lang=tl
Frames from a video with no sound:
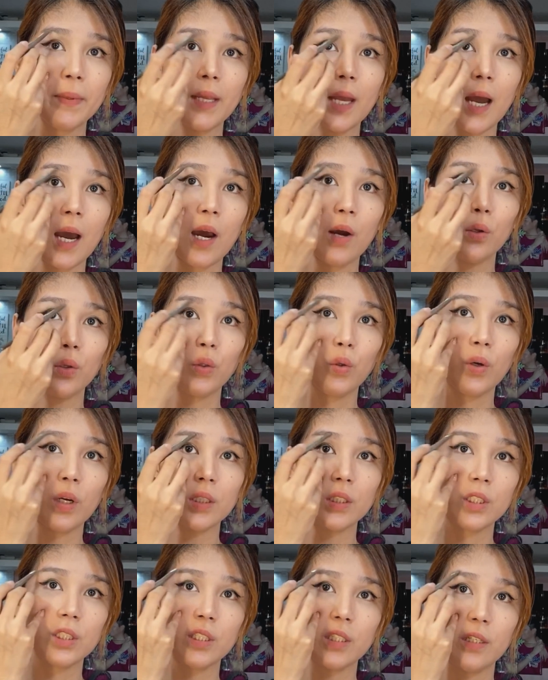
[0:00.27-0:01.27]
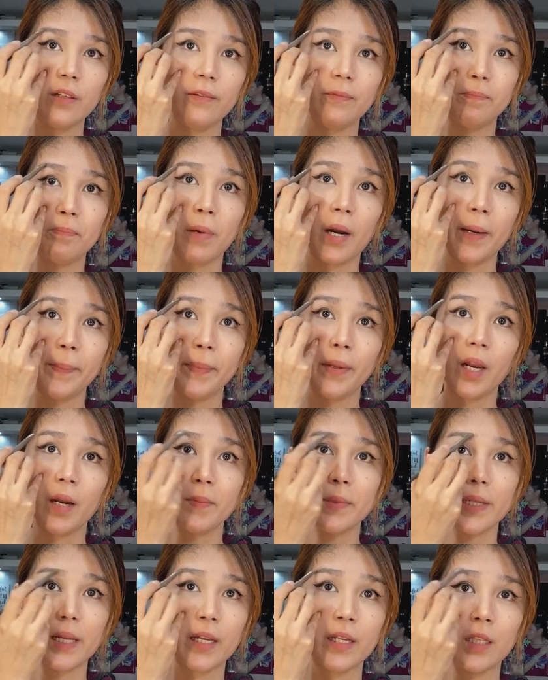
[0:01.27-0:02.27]
niya, how to achieve Barbie
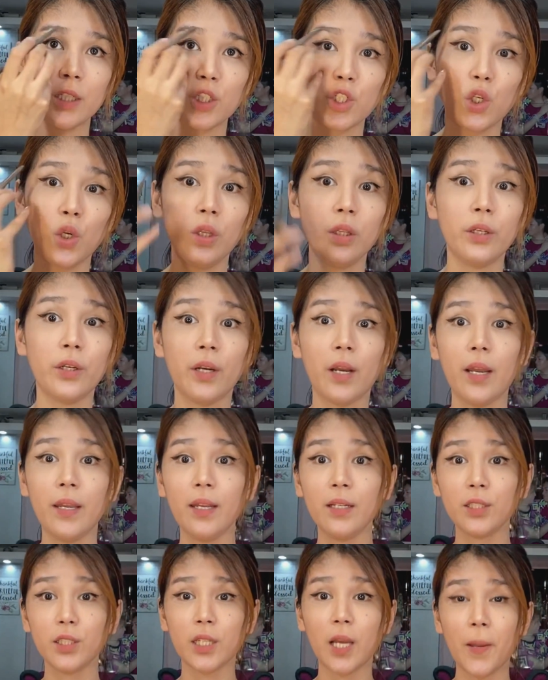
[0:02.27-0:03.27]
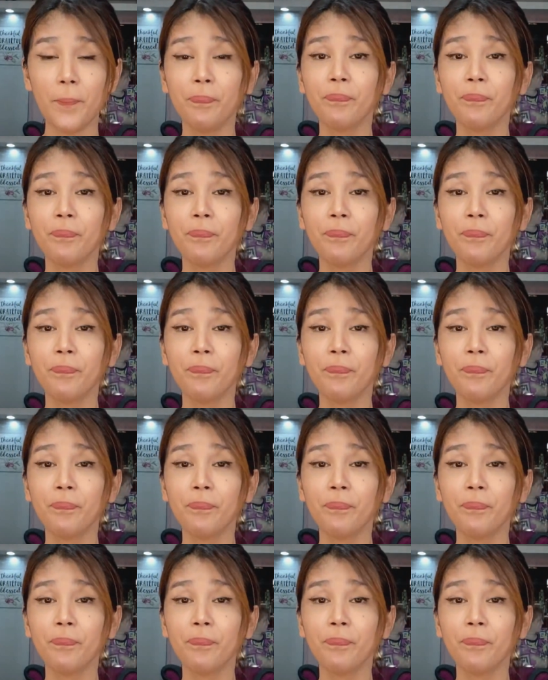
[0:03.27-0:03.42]
arms and shoulder. Ayan siya.